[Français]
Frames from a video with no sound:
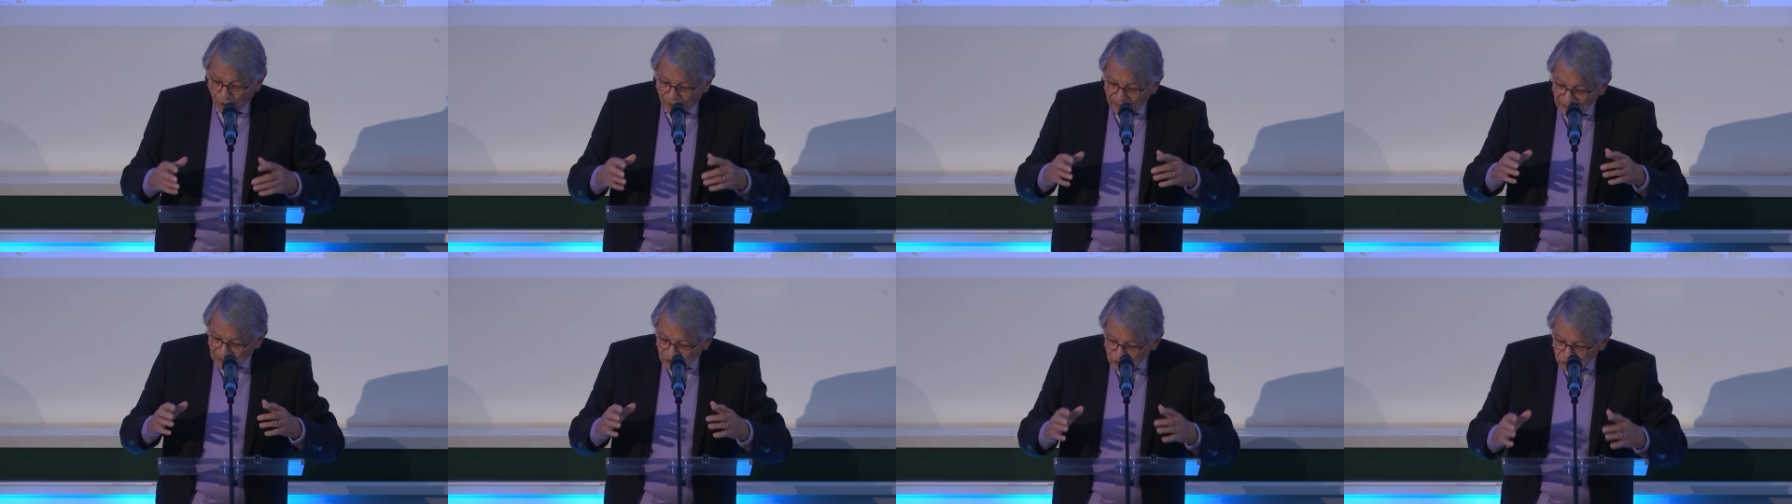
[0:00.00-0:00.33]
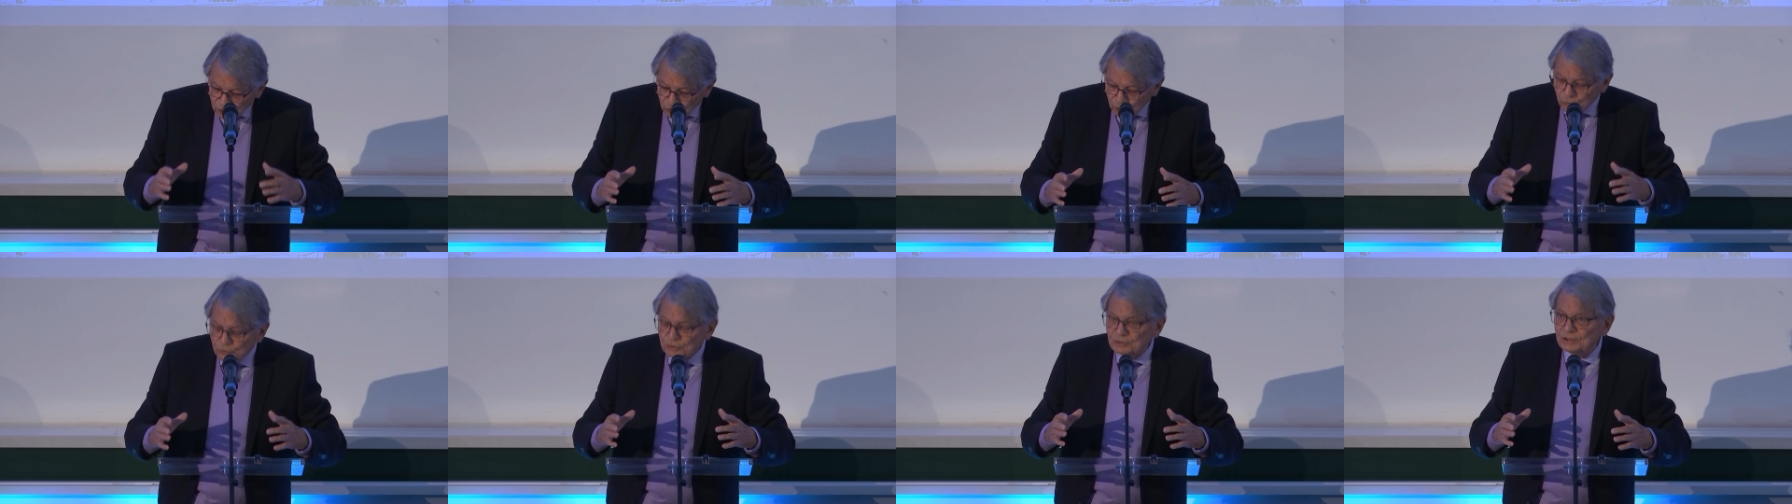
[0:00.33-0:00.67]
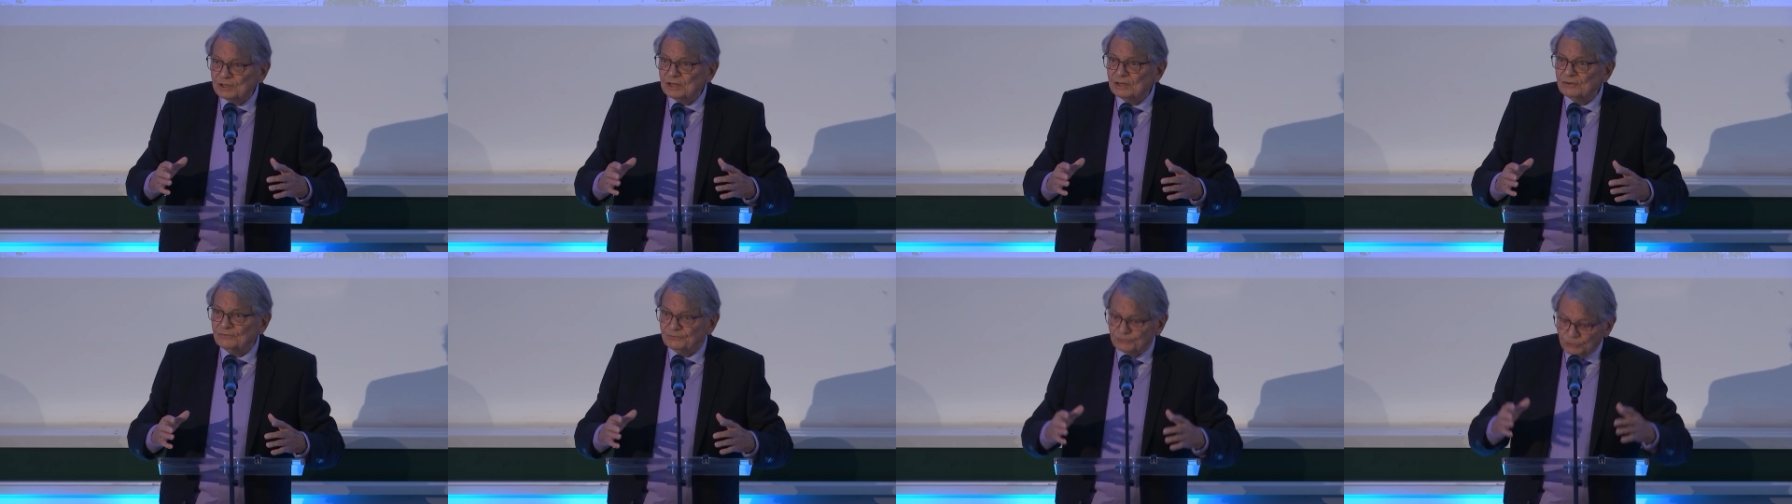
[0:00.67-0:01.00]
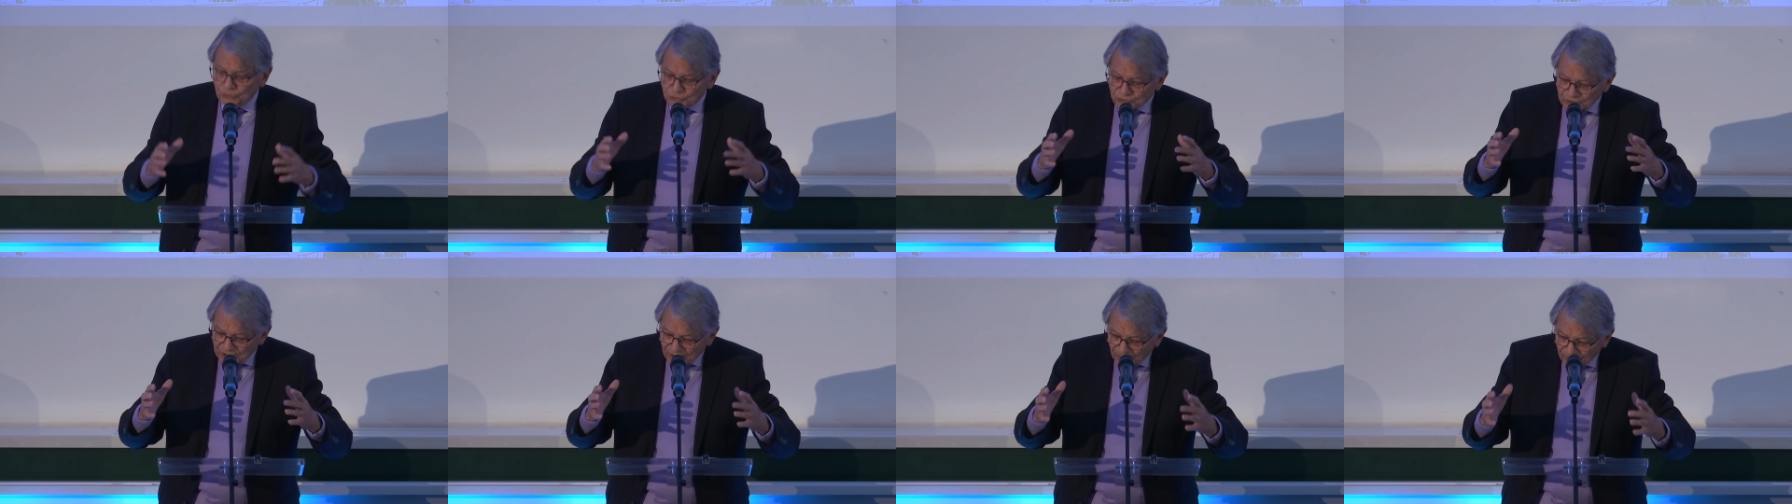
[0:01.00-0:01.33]
exclusif
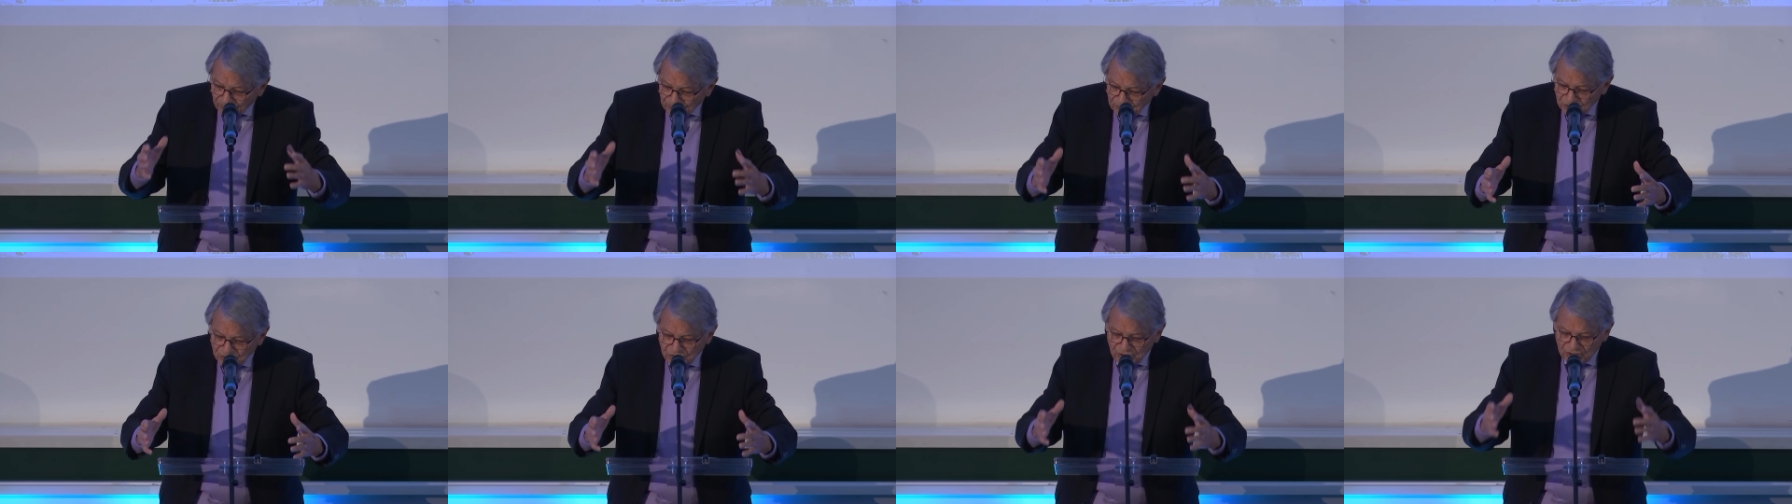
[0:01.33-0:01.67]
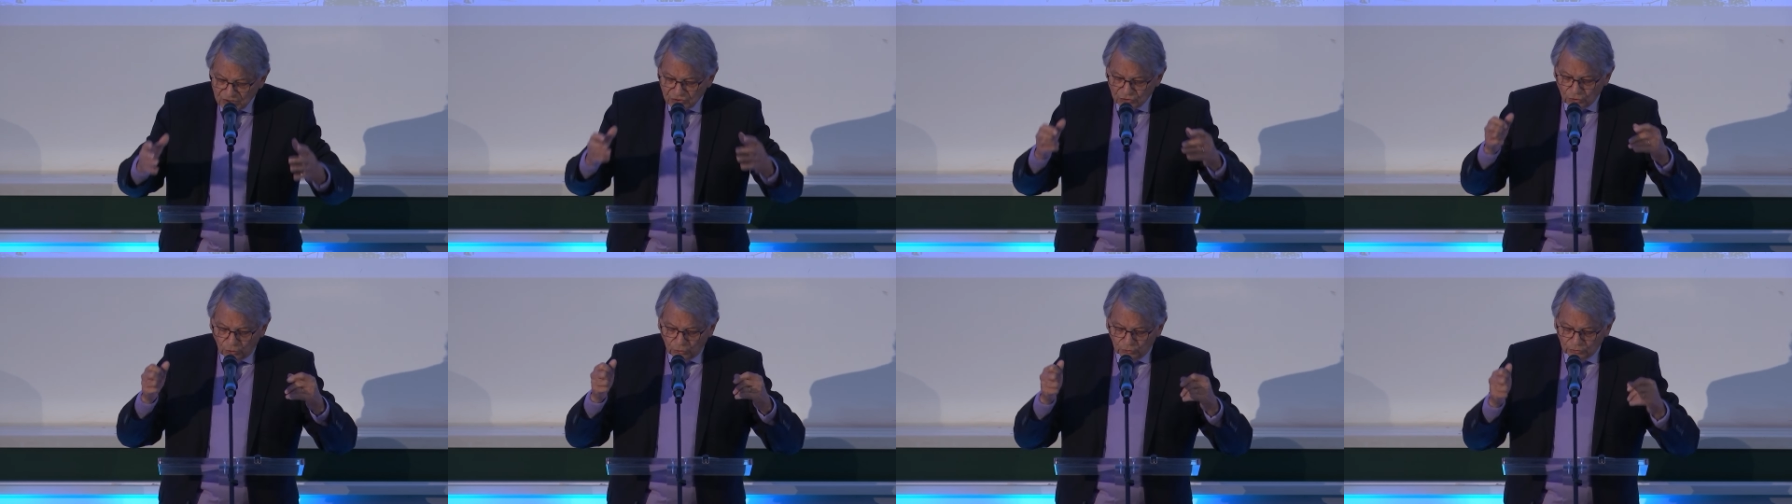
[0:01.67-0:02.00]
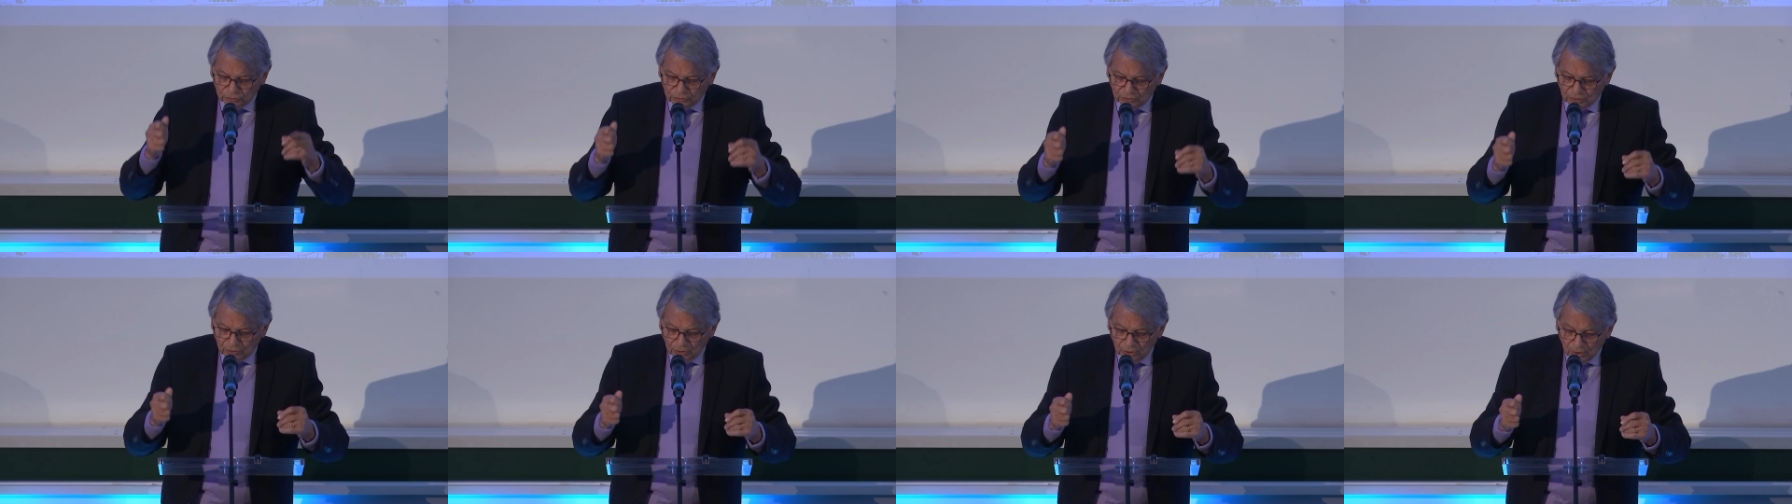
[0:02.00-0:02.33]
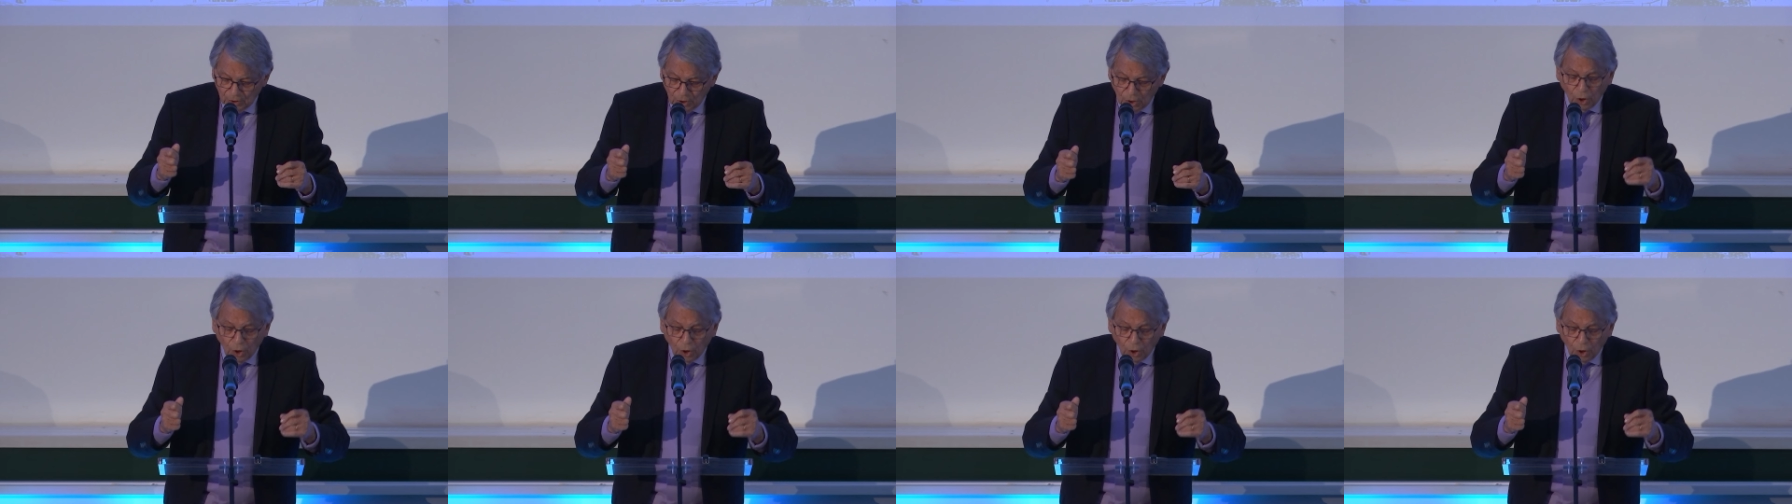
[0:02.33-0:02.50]
au service des autres,